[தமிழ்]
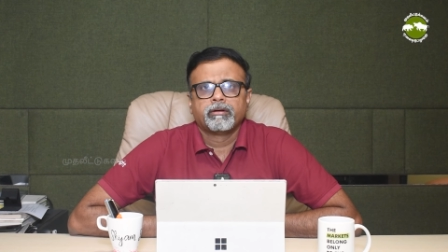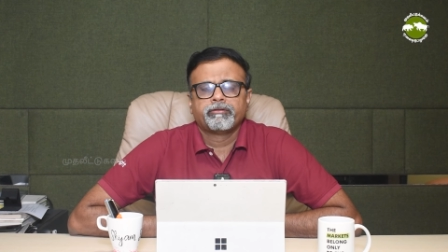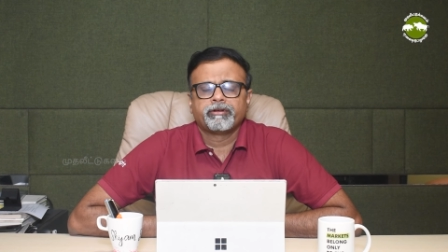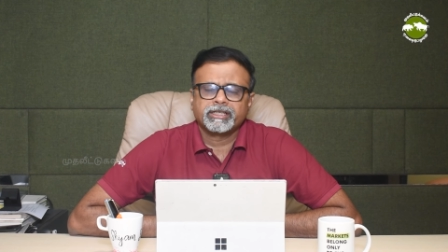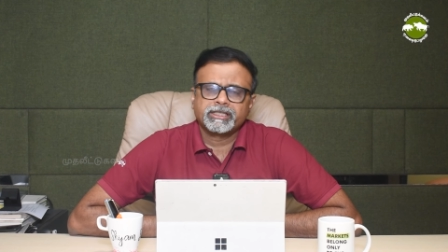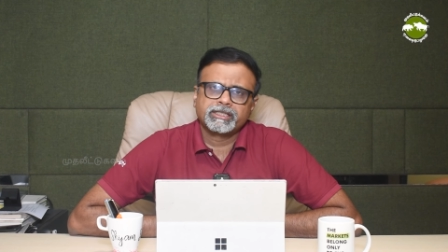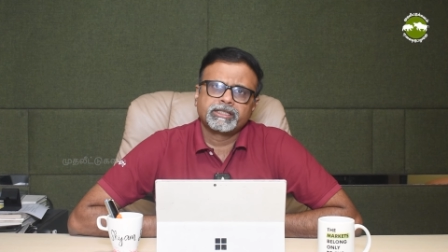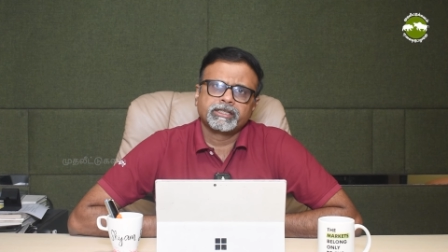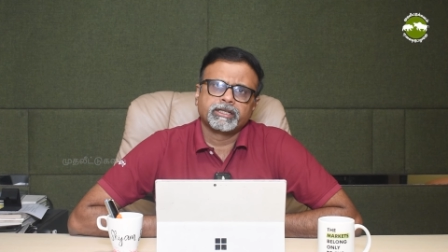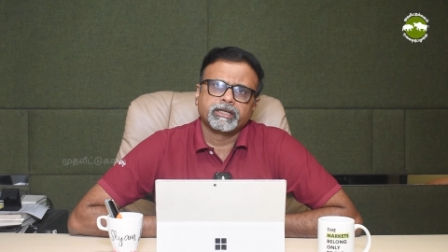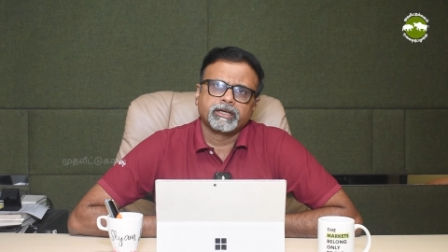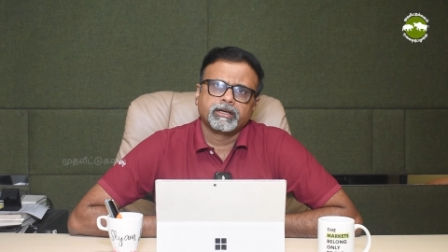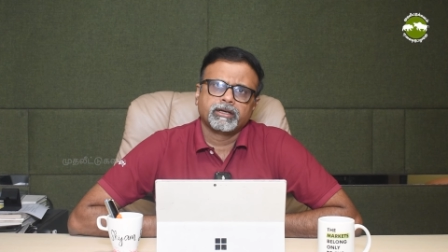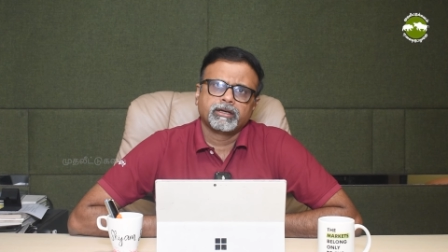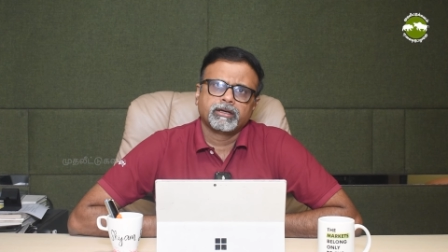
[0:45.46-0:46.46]
ஃபஸ்ட்டு
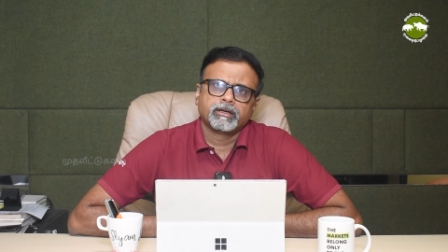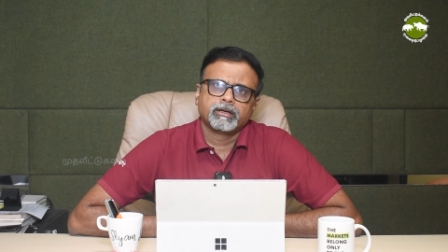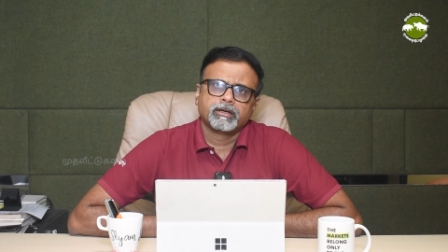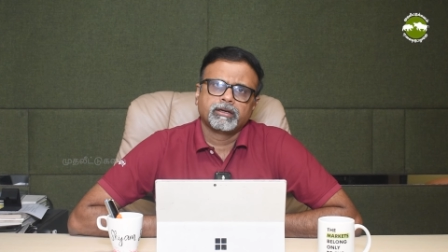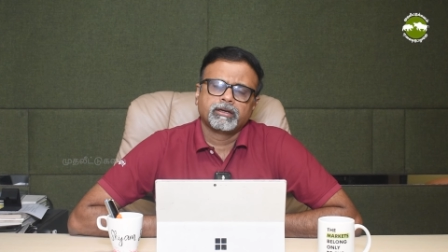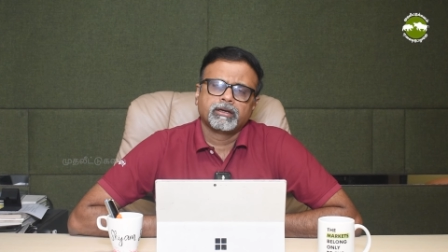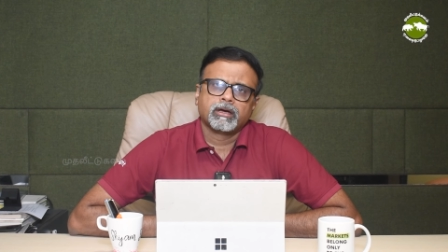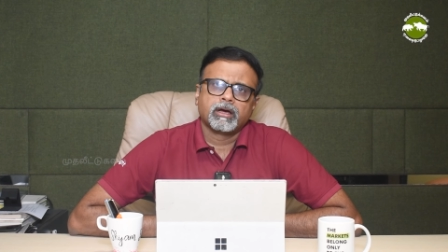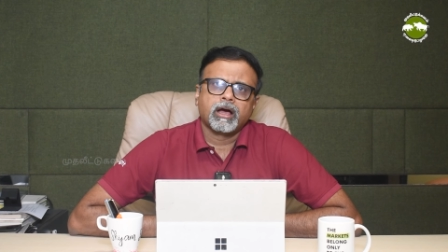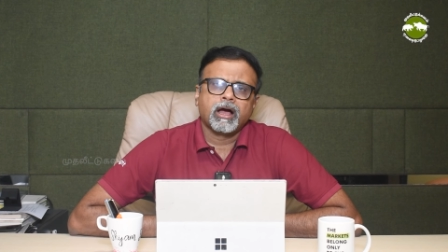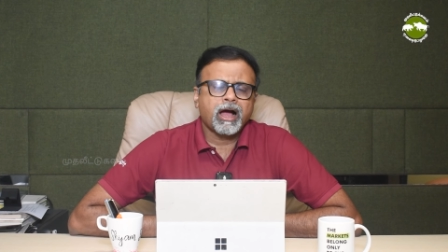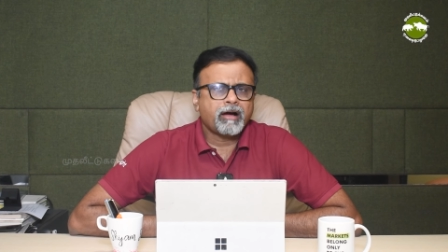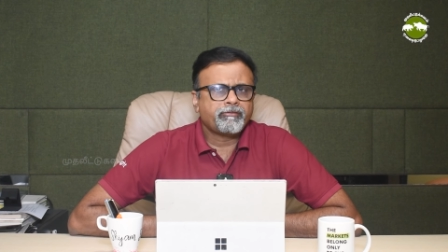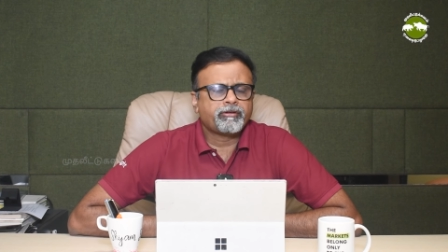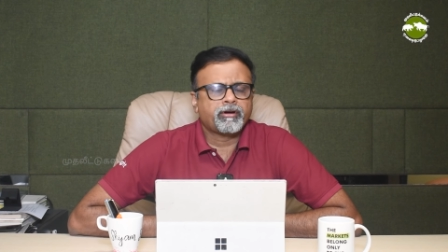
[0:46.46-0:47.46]

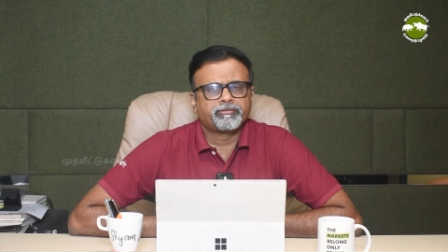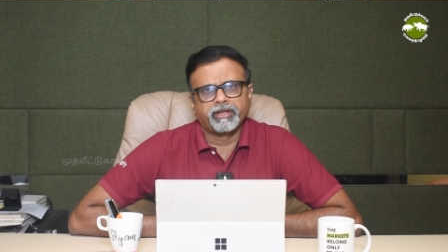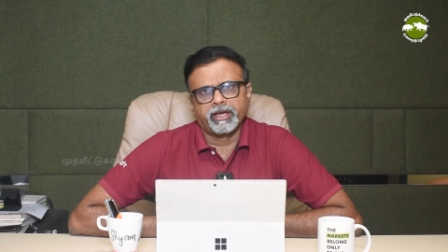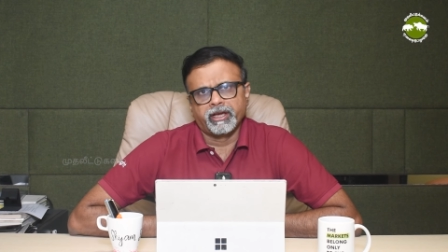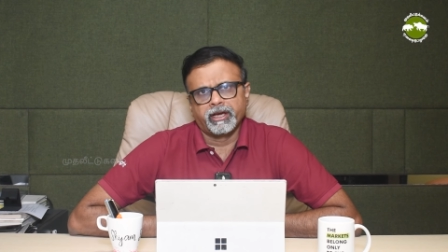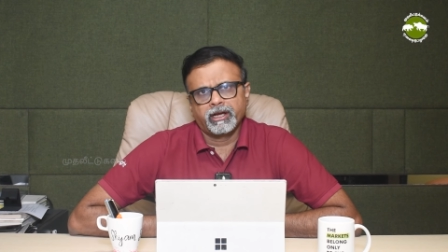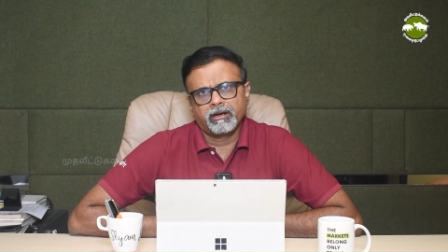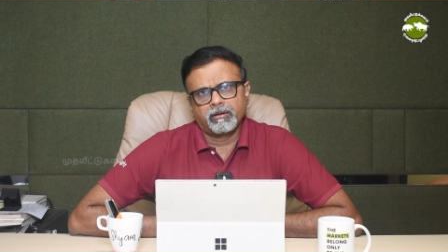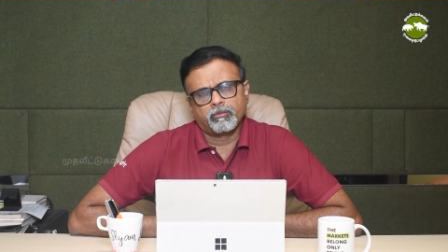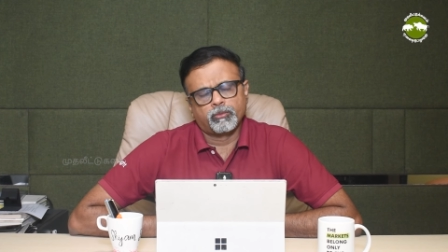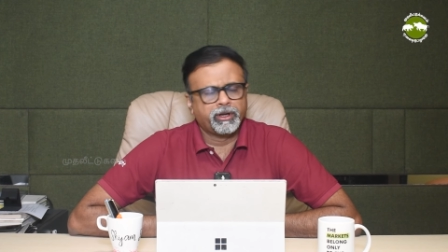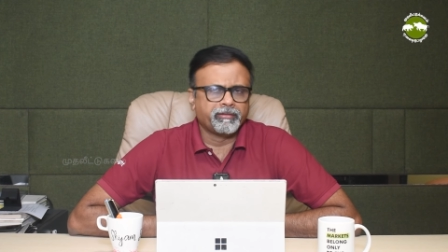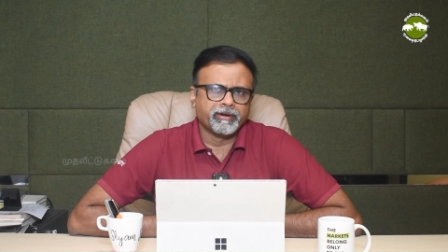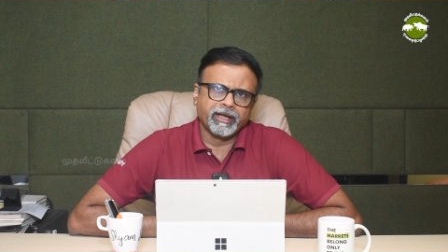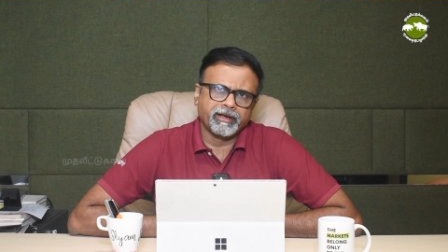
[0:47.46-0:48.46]
ஹாஃப் ஆஃப் த இயர்
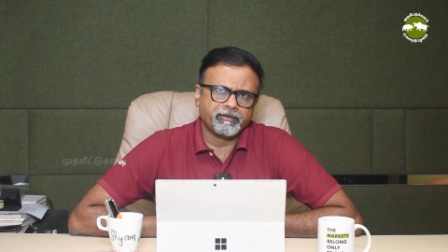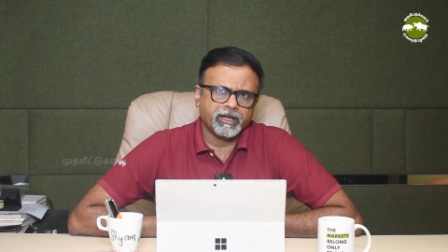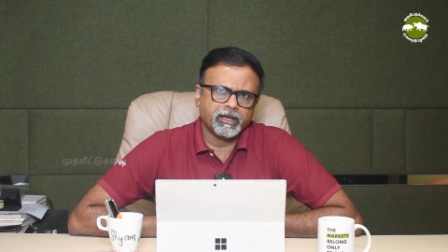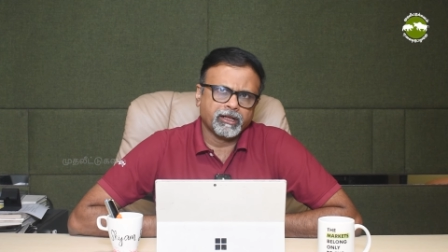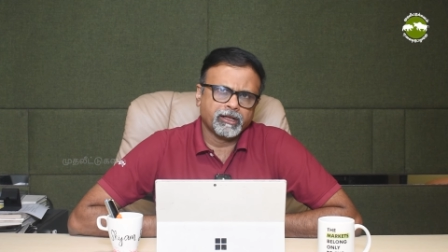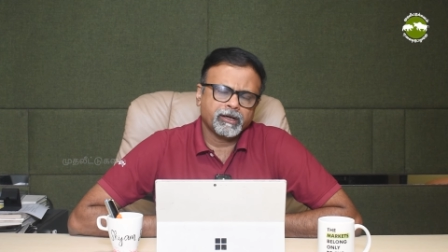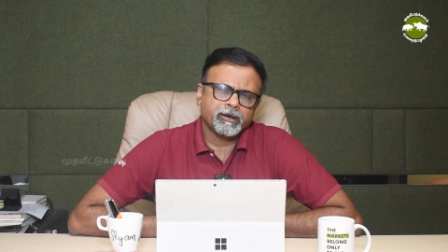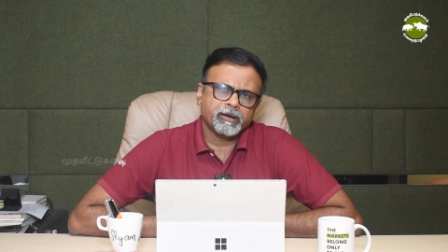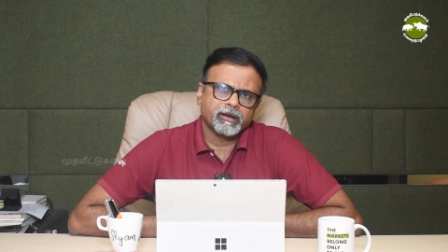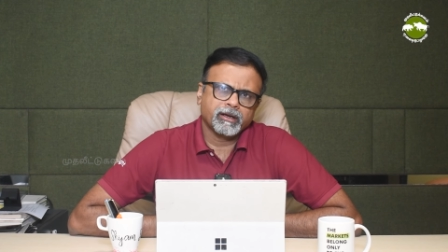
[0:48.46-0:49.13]
முடிவடைவுகிறது